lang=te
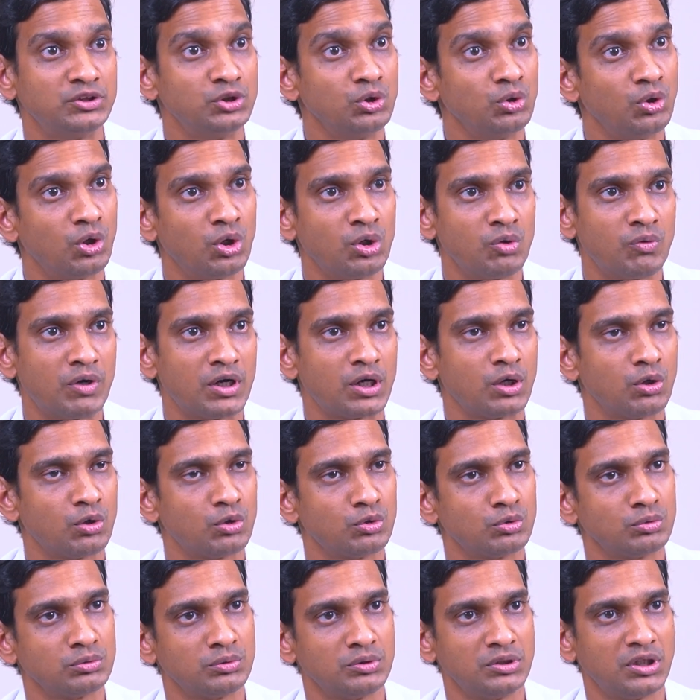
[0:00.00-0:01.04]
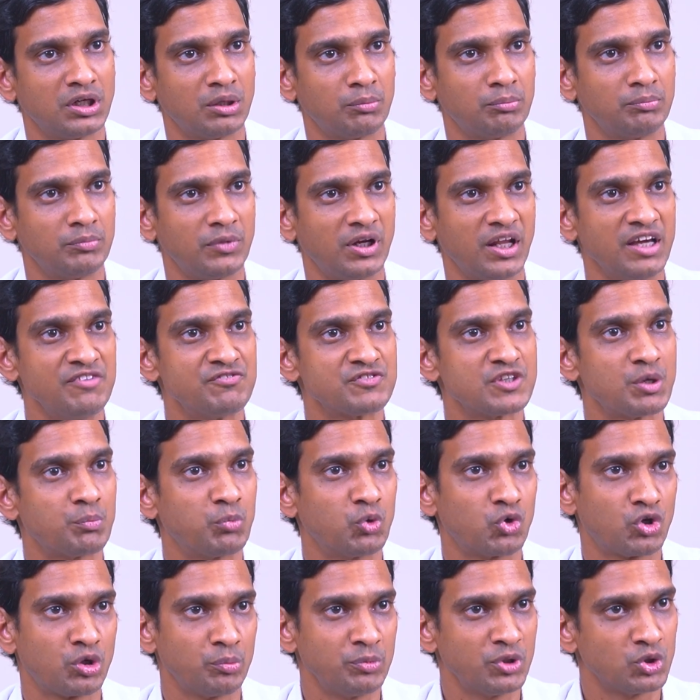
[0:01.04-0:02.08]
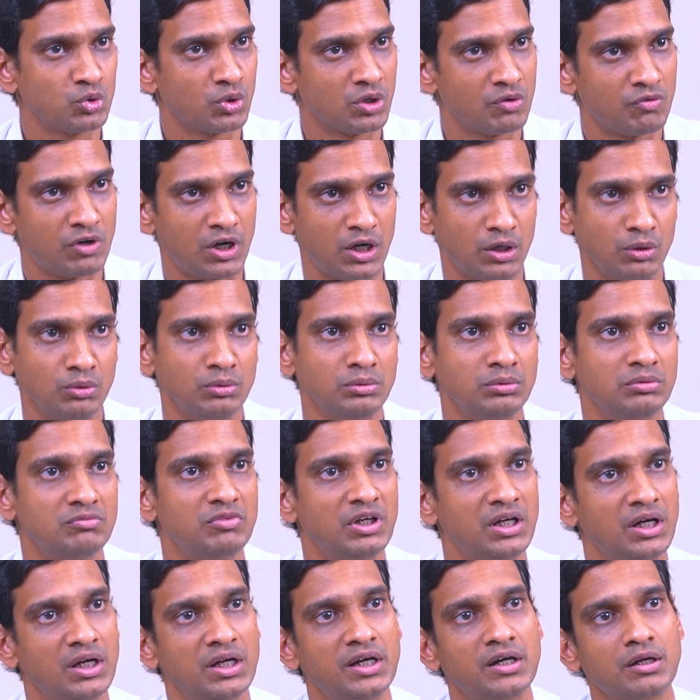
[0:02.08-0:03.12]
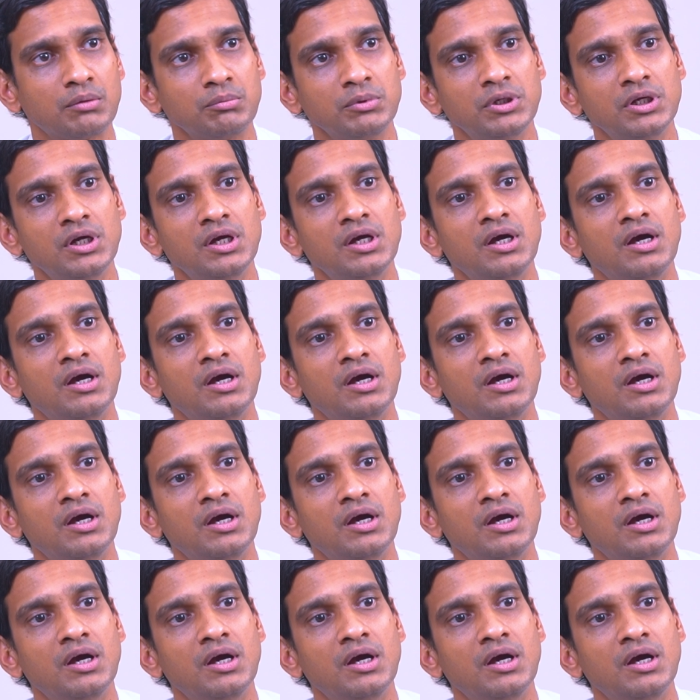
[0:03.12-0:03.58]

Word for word: ఐసీయూలోను వాటిలోను ఇంకా లైఫ్ సపోర్ట్ మీద ఉన్న వాళ్ళు వెంటిలేటర్